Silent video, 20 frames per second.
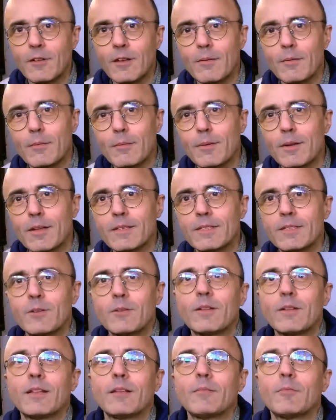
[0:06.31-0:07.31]
preparazione
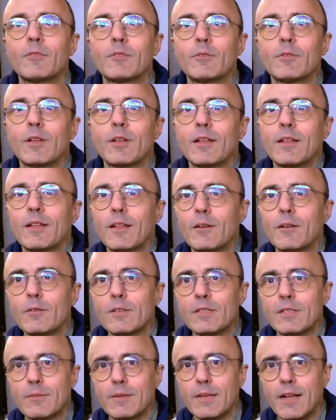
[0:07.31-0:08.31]
del motore da corsa
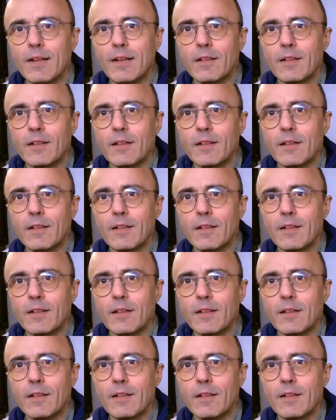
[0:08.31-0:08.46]
per gare di